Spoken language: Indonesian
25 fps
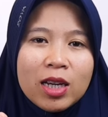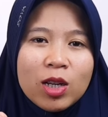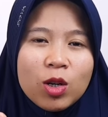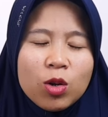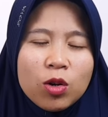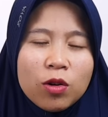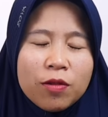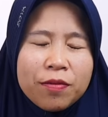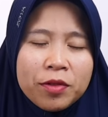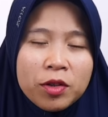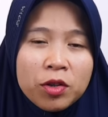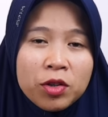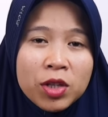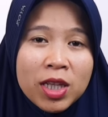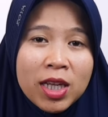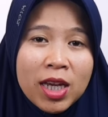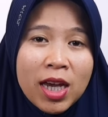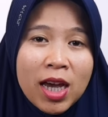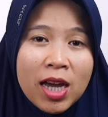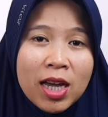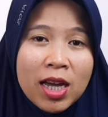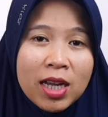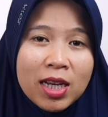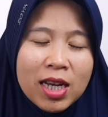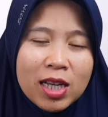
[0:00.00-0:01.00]
di huruf nun
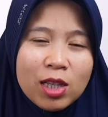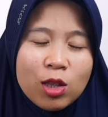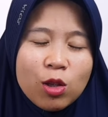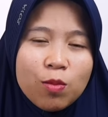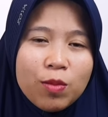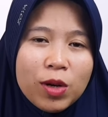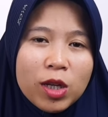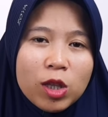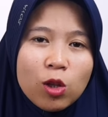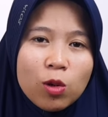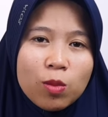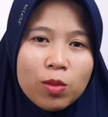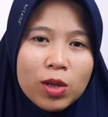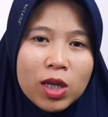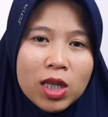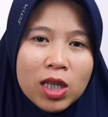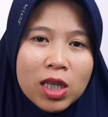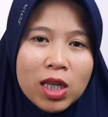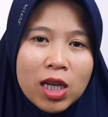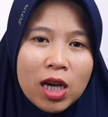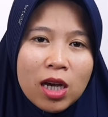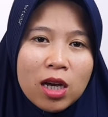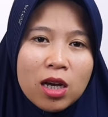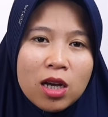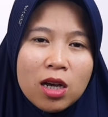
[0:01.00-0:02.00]
ya. Nah, itu
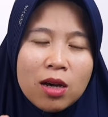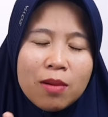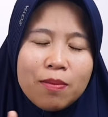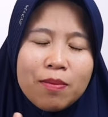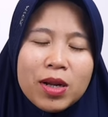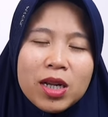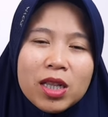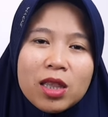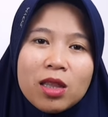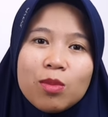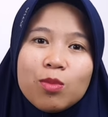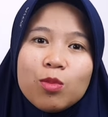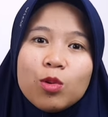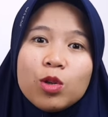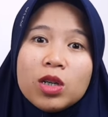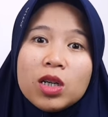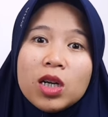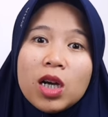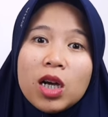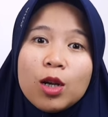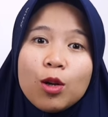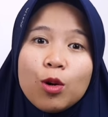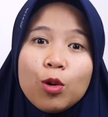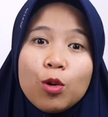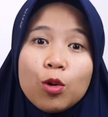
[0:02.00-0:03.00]
matobi'innya. Bertemu
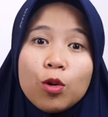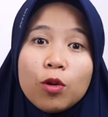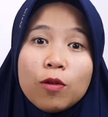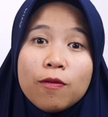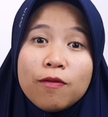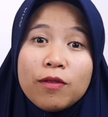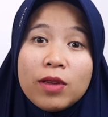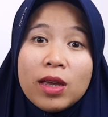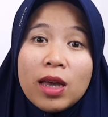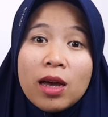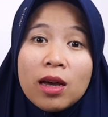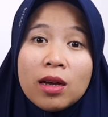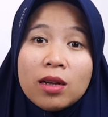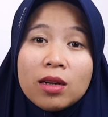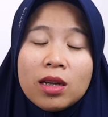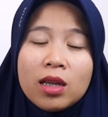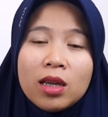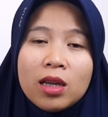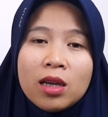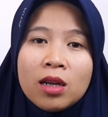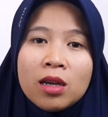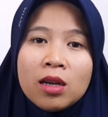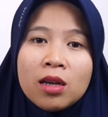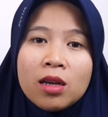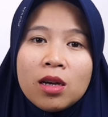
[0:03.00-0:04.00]
dengan huruf yang
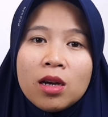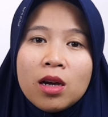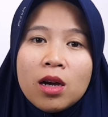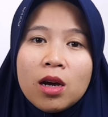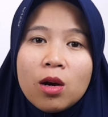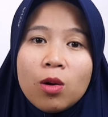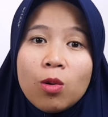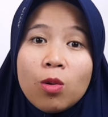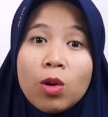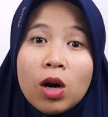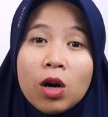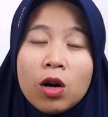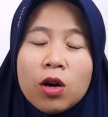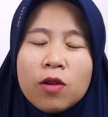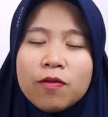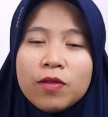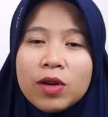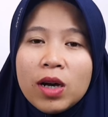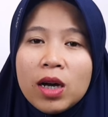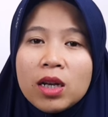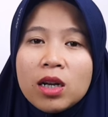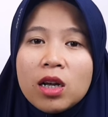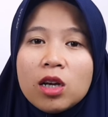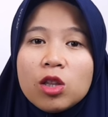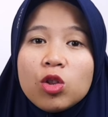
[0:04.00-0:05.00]

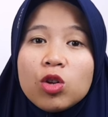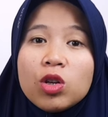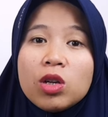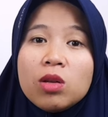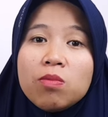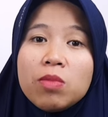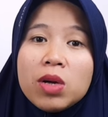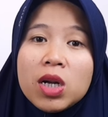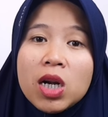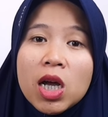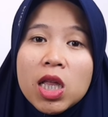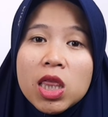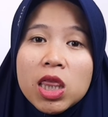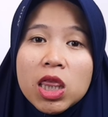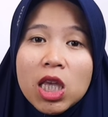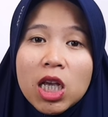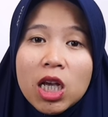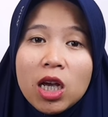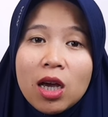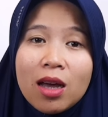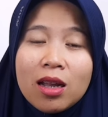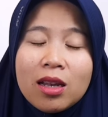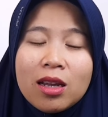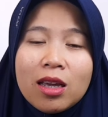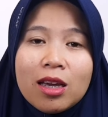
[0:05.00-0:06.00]
diwakafkan atau
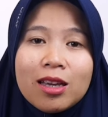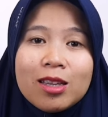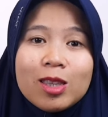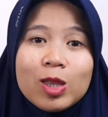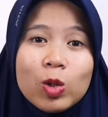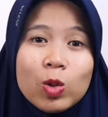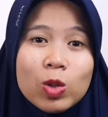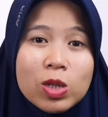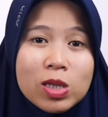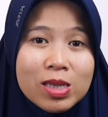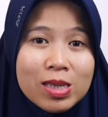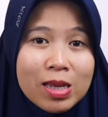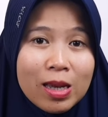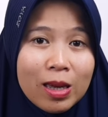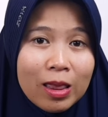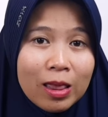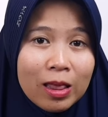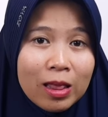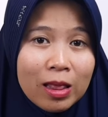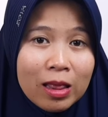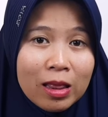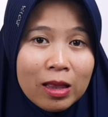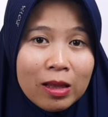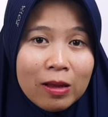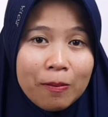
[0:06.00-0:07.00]
diberhentikan yaitu
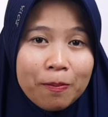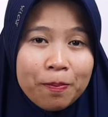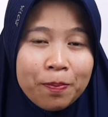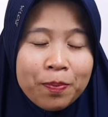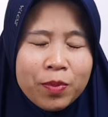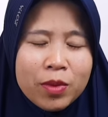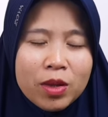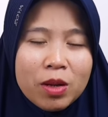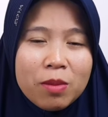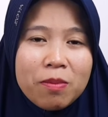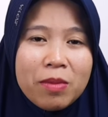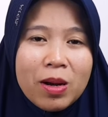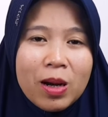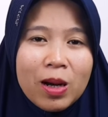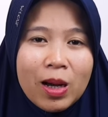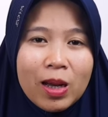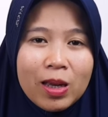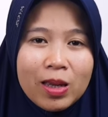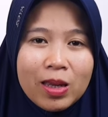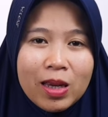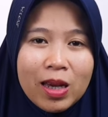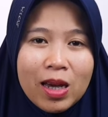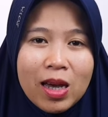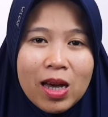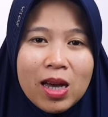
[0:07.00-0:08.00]
sin.
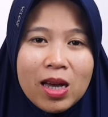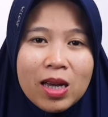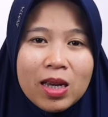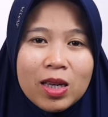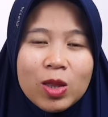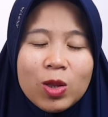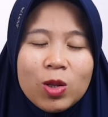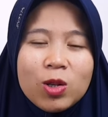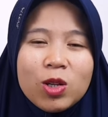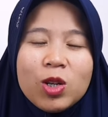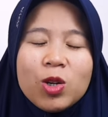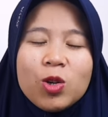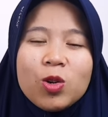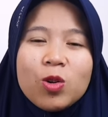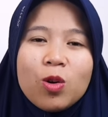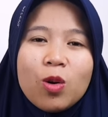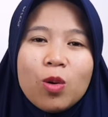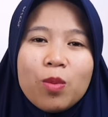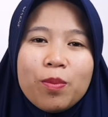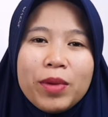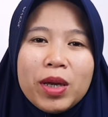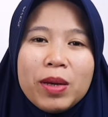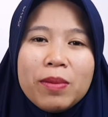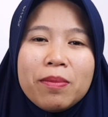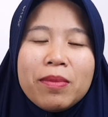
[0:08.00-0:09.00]
Makanya itu
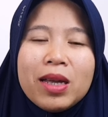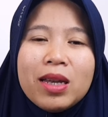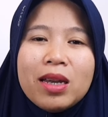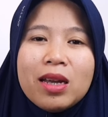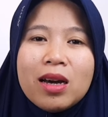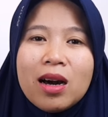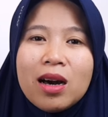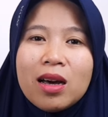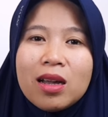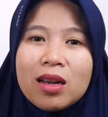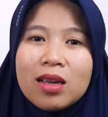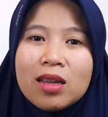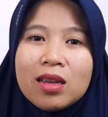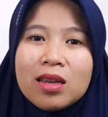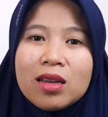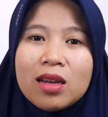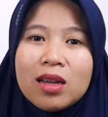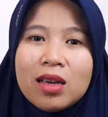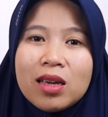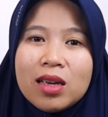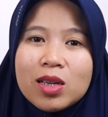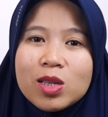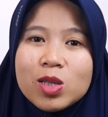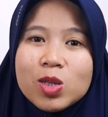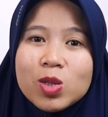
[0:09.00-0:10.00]
dihukumi mad arid
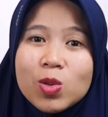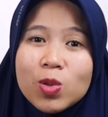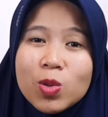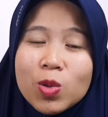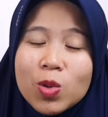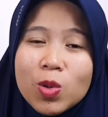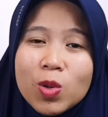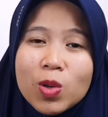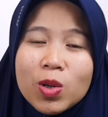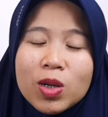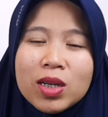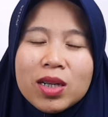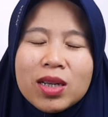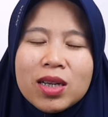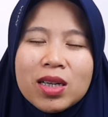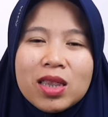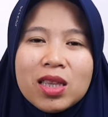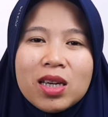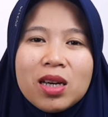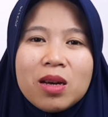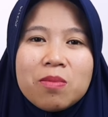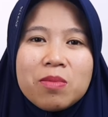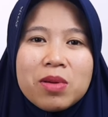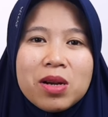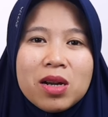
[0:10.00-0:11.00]
li sukun
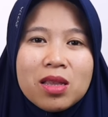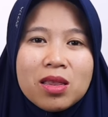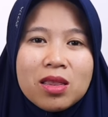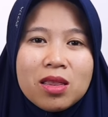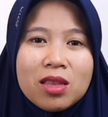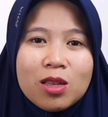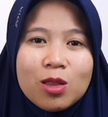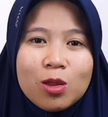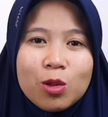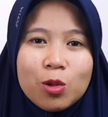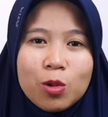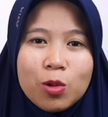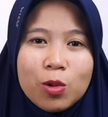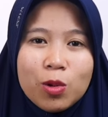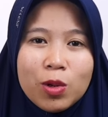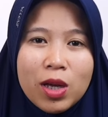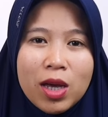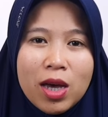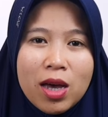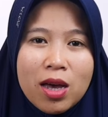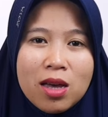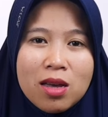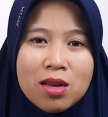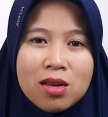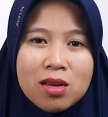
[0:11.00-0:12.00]
ketika berhenti itu
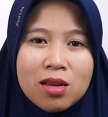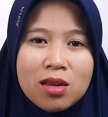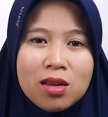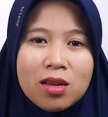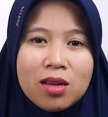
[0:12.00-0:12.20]
ya.